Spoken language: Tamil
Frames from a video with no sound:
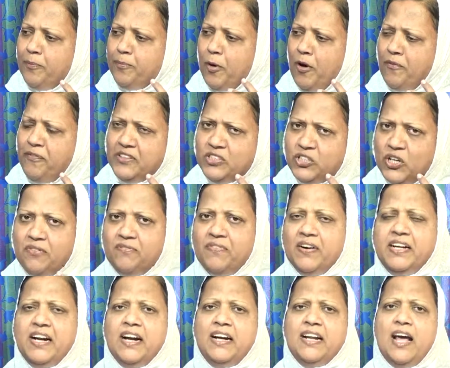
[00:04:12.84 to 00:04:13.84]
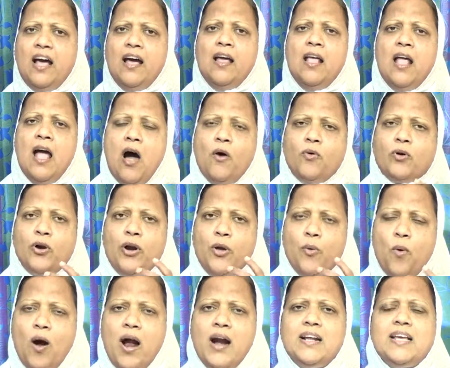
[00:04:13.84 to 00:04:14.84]
ப்ரொஃபஷன் விட்டுட்டு அவர்களுடைய
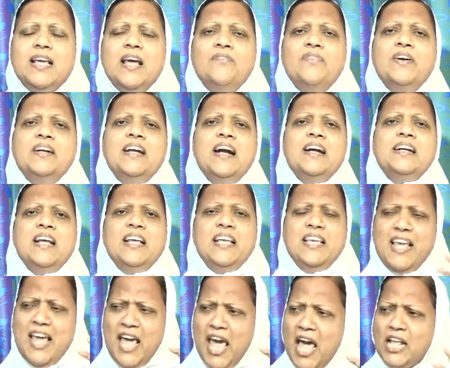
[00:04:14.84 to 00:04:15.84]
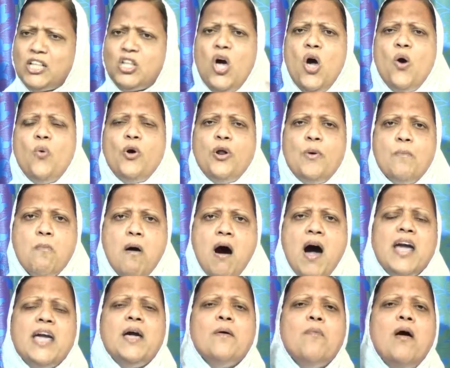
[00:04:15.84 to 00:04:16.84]
வாழ்க்கையை வாழ்க்கையை விட்டுட்டு ஏதோ ஒரு
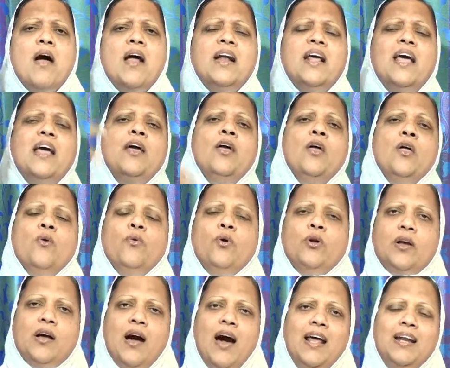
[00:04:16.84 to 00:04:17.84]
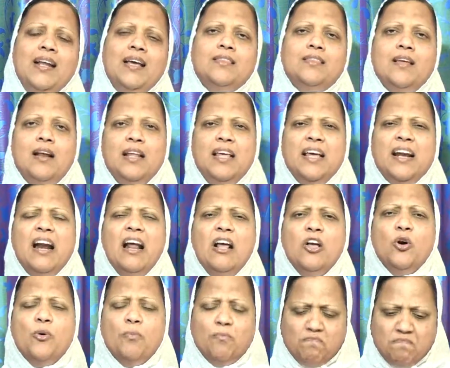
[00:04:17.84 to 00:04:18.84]
மாயமான ஒரு காரியத்தில்
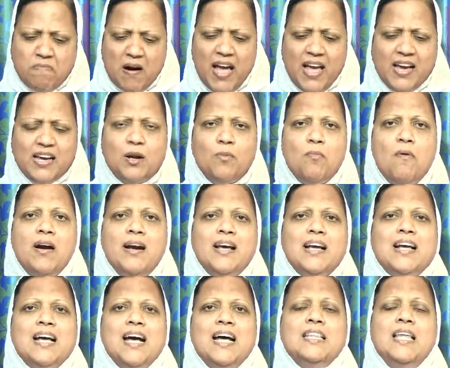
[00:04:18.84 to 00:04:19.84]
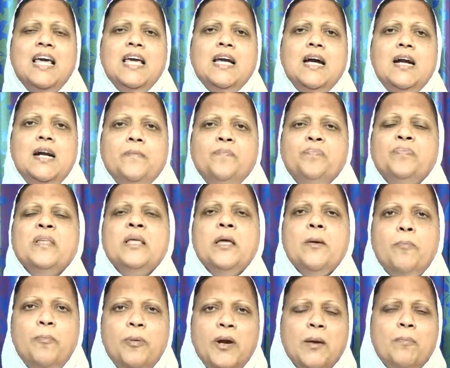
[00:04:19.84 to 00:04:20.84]
இறங்கும் பயங்கரமான கதைகள்
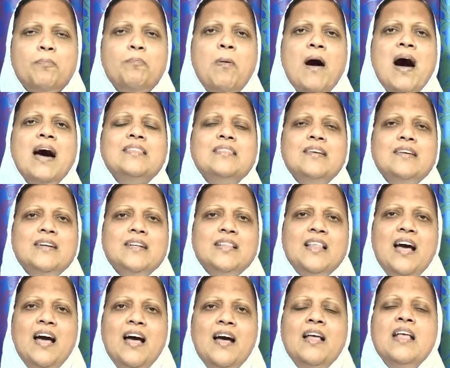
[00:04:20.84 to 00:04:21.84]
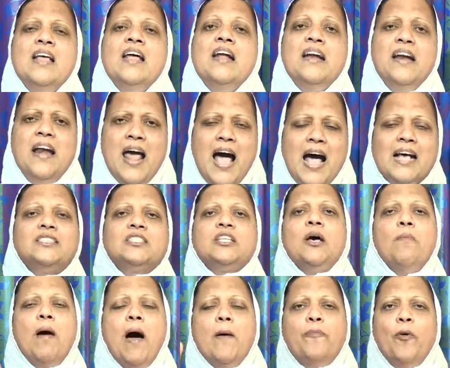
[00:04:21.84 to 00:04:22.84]
இப்படி பார்த்துட்டு தான்
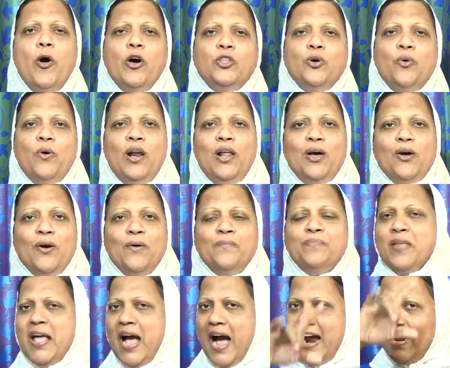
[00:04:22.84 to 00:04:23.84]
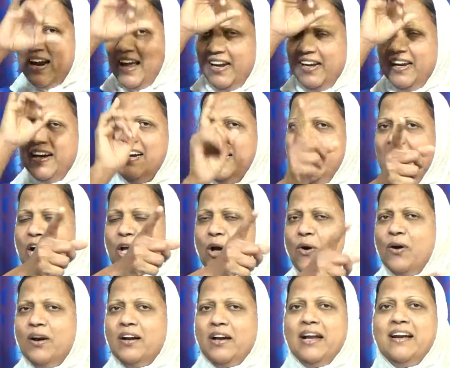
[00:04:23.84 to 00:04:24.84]
நாசமா போகுது உலகம் ஆனால் இன்றைக்கு
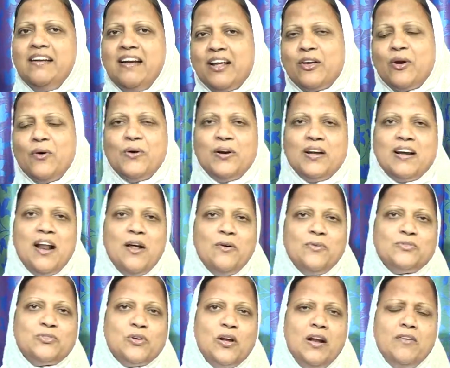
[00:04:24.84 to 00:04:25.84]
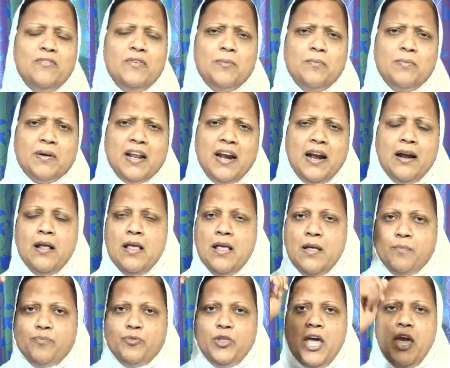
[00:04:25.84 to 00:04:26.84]
உங்களுக்கு இன்றைக்கு உங்களுக்கு நான் சொல்ல விரும்புகிறேன்
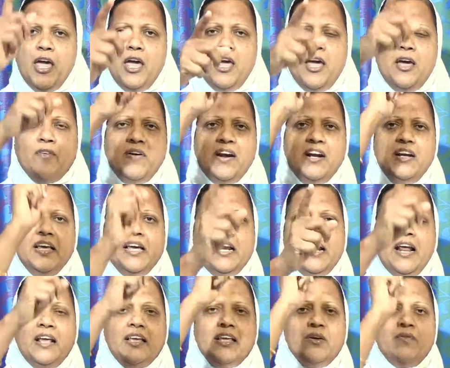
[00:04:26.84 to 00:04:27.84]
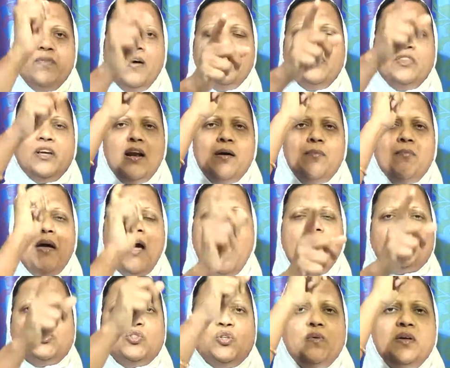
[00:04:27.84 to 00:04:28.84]
தேவன் இறங்கி வந்து நம்மை
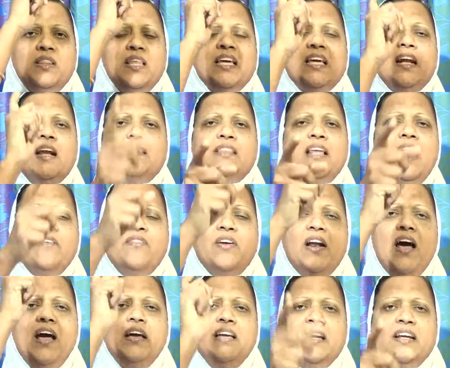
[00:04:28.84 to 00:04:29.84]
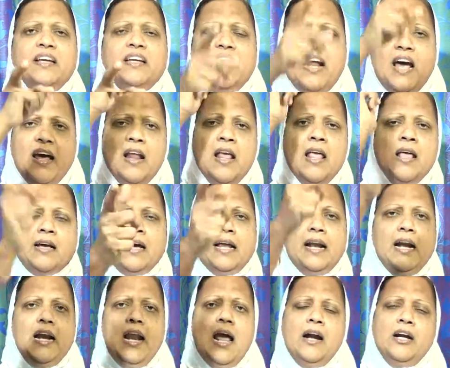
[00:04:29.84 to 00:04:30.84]
ஆசிர்வதிக்கிற தேவனா இருக்கிறார்
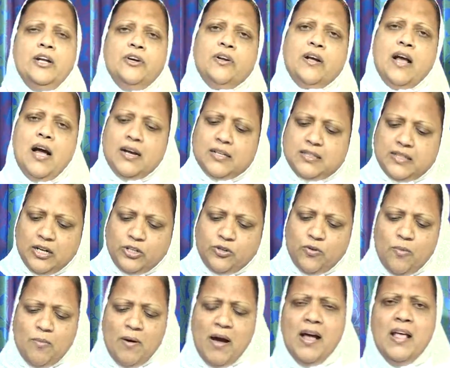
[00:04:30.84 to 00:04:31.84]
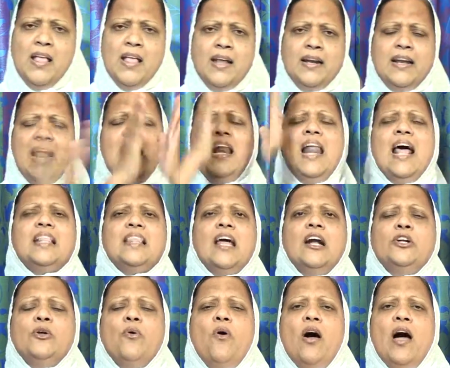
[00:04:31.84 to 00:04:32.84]
கரங்களை ஆண்டவருக்காக தட்டுவோமா நல்லா
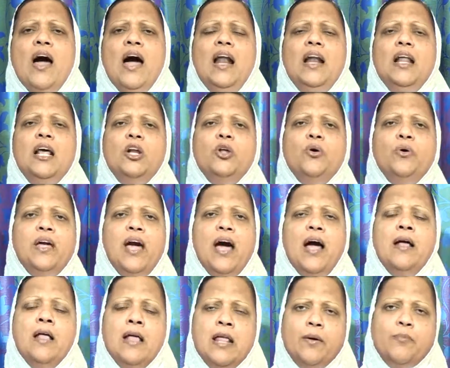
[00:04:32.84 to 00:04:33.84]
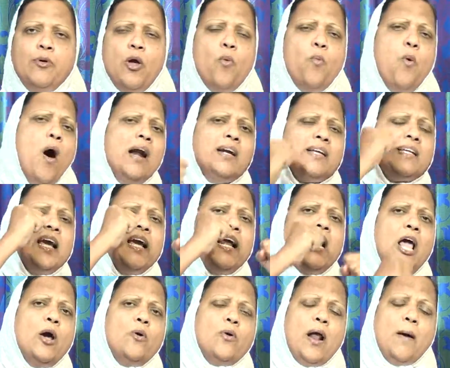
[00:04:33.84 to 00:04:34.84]
தட்டுவோம் ஹாலே லூயா இந்த
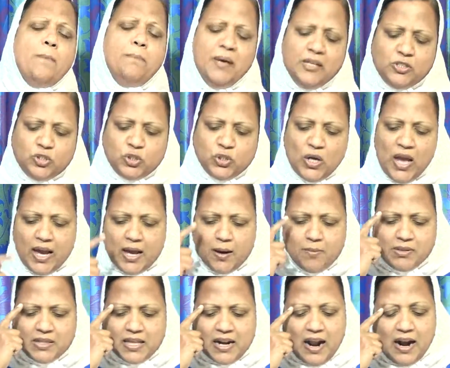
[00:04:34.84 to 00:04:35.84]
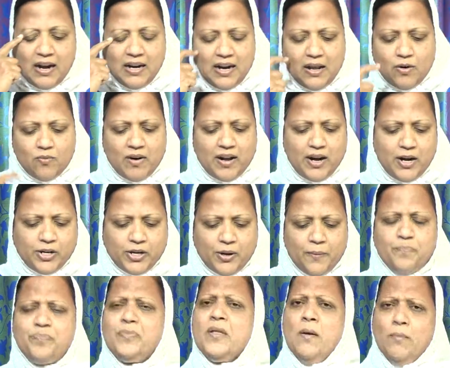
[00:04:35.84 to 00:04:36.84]
வாழ்க்கையிலே ஒரு அபிஷேகம் இந்த நாளிலே
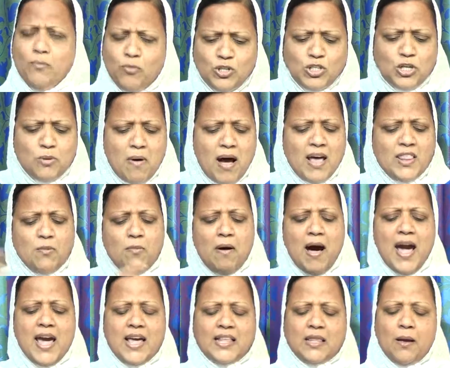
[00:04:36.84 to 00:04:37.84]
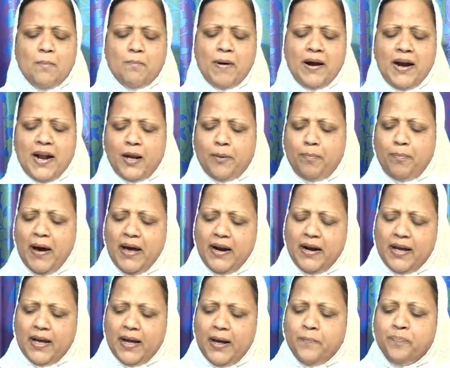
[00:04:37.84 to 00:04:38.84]
வரட்டும் மூன்று மாதம் ஆயத்தம் பண்ணார்
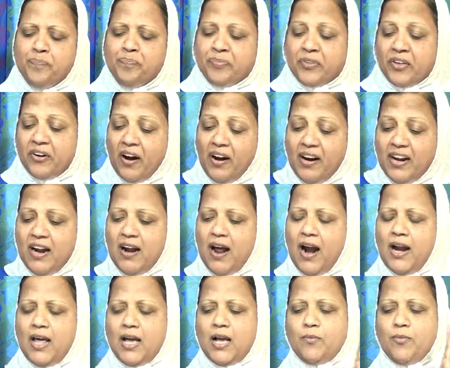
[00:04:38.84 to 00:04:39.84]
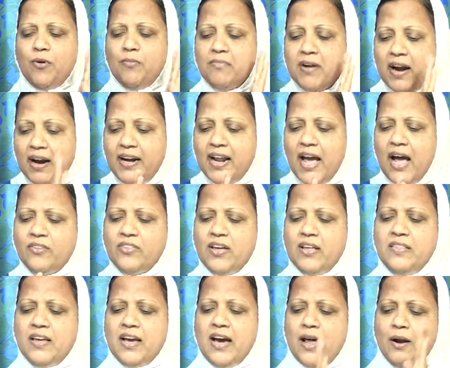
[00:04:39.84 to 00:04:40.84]
பாருங்க ரெண்டு நாளகமும் ரெண்டாவது
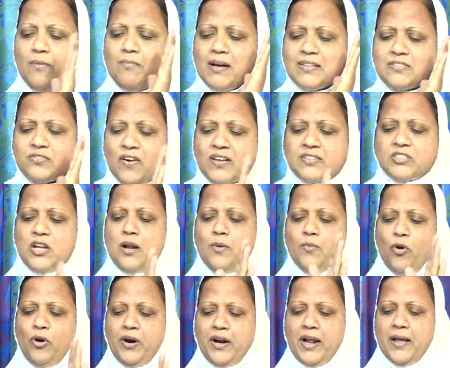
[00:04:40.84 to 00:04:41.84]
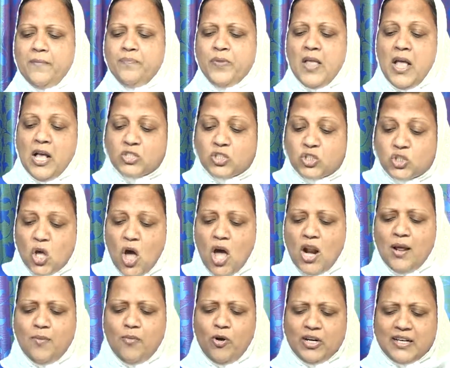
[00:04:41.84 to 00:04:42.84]
அதிகாரம் வசனம் ஒன்று
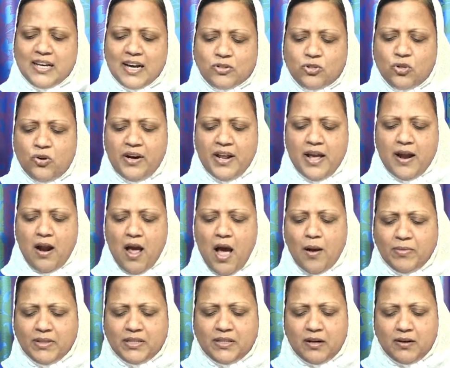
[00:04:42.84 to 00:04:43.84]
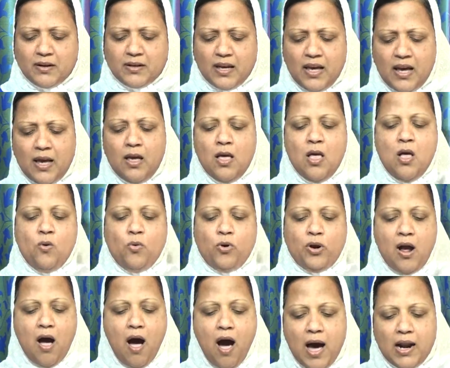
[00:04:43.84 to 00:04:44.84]
சோலமன் கர்த்தருடைய நாமத்திற்கு
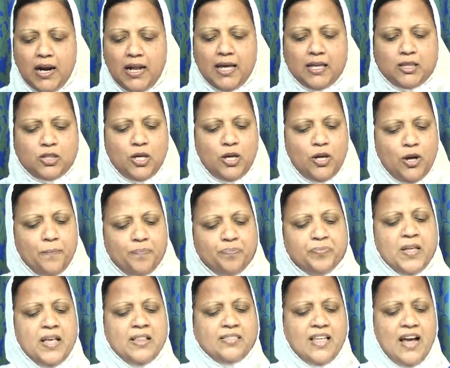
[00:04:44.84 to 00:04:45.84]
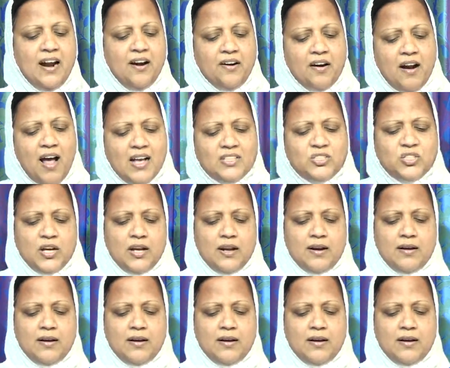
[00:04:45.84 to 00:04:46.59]
ஒரு ஆலயத்தையும் தன் ராஜ